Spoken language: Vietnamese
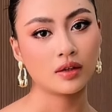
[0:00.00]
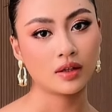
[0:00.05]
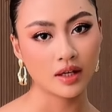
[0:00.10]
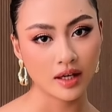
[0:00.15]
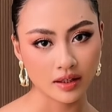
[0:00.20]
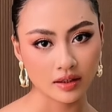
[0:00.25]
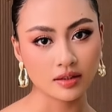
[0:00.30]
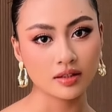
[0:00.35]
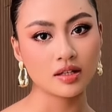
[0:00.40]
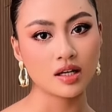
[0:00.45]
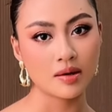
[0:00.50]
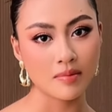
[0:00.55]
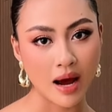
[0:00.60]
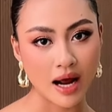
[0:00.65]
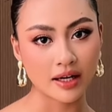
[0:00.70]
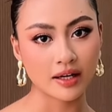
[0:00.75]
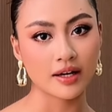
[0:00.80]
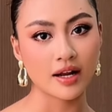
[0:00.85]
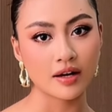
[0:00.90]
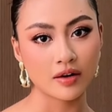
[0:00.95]
hình như là
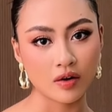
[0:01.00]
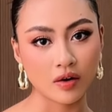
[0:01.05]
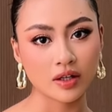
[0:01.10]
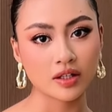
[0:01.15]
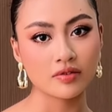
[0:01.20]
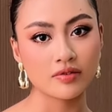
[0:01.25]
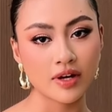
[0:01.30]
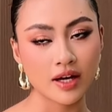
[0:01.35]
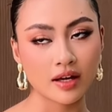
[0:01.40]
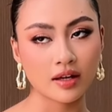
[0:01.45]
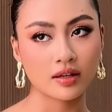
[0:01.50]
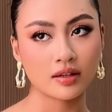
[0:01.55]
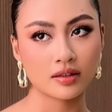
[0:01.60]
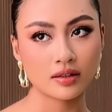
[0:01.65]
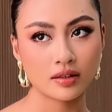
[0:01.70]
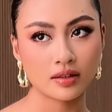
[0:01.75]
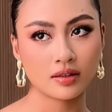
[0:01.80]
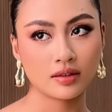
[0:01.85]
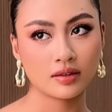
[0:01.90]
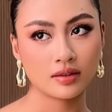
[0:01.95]
bạn ấy đã nói như vậy
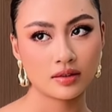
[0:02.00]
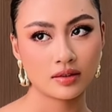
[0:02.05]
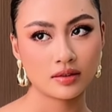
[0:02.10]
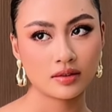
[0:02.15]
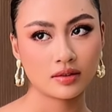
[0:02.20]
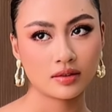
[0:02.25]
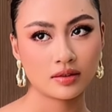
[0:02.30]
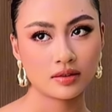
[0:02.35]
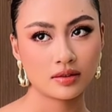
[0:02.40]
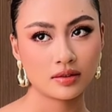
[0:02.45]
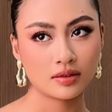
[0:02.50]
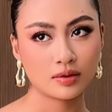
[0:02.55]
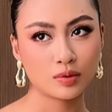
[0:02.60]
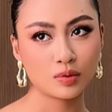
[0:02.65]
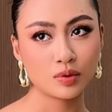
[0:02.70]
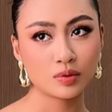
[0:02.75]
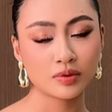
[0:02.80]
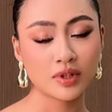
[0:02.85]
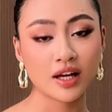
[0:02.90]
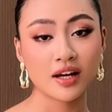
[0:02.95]

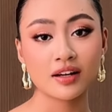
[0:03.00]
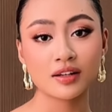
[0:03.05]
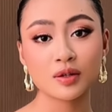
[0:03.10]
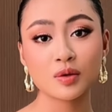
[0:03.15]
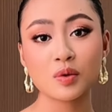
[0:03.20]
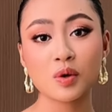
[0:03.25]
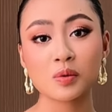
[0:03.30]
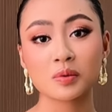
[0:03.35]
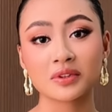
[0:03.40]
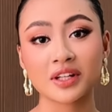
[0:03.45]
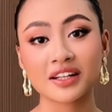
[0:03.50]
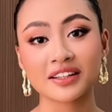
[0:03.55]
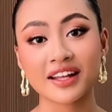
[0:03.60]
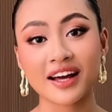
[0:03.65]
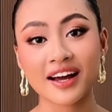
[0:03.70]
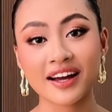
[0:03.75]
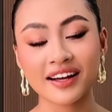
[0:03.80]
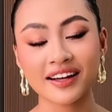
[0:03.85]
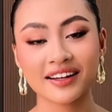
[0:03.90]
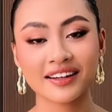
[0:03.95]
đúng không ta đúng không ta
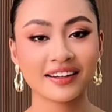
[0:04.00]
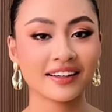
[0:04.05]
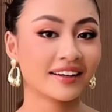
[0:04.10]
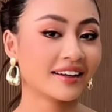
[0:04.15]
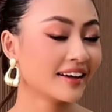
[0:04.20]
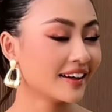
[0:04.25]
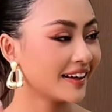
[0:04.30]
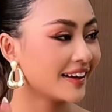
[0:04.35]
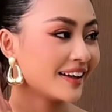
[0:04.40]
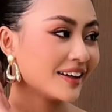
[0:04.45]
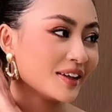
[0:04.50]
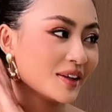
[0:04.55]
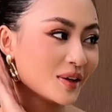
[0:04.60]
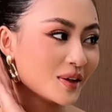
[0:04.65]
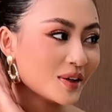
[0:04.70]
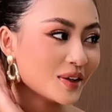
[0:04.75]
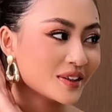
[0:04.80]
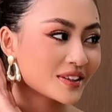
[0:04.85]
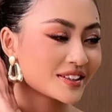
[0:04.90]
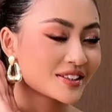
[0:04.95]
ta
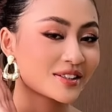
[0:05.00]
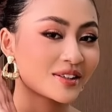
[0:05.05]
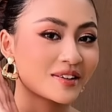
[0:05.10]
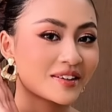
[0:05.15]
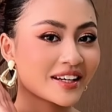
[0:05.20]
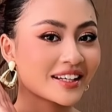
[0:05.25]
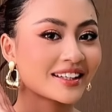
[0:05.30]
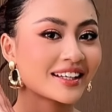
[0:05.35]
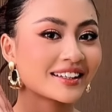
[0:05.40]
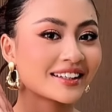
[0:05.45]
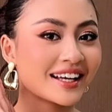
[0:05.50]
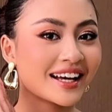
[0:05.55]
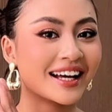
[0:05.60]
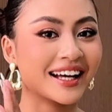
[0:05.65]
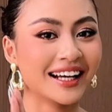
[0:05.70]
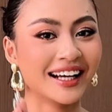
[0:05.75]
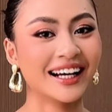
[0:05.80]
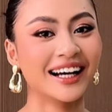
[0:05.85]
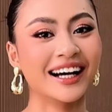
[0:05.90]
alo sorry ta ta